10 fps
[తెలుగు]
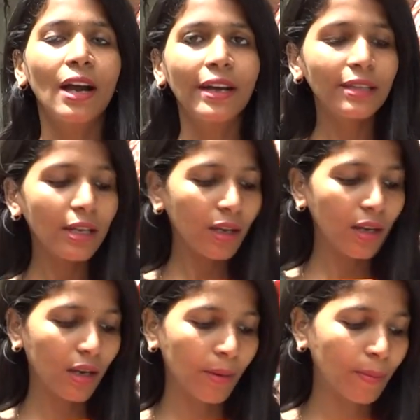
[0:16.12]
అయితే
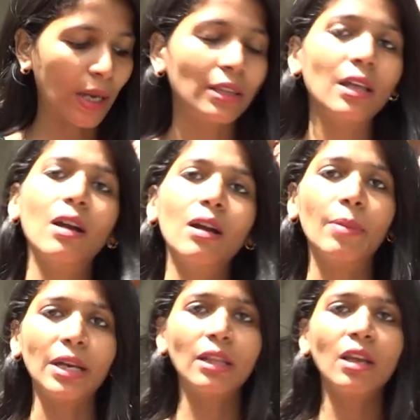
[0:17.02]
భర్త
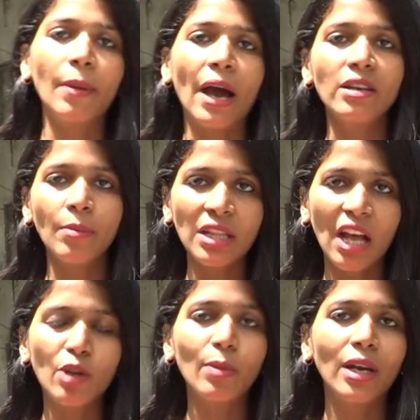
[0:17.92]
భర్తకి భార్య మీద
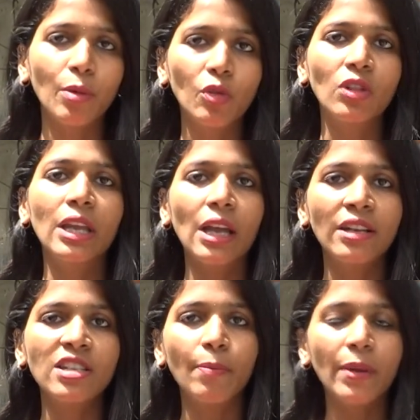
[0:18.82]
అనుమానం ఉంది
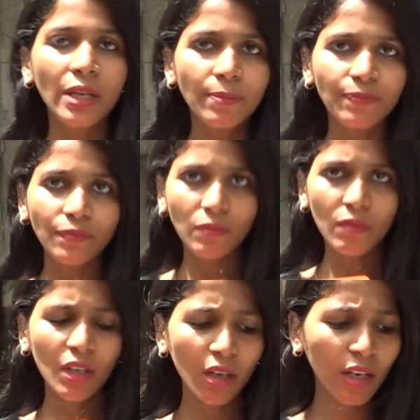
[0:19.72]
అని చెప్పి
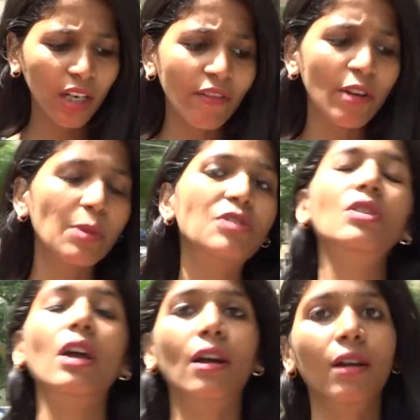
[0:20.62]
ఇక్కడ వినిపిస్తున్న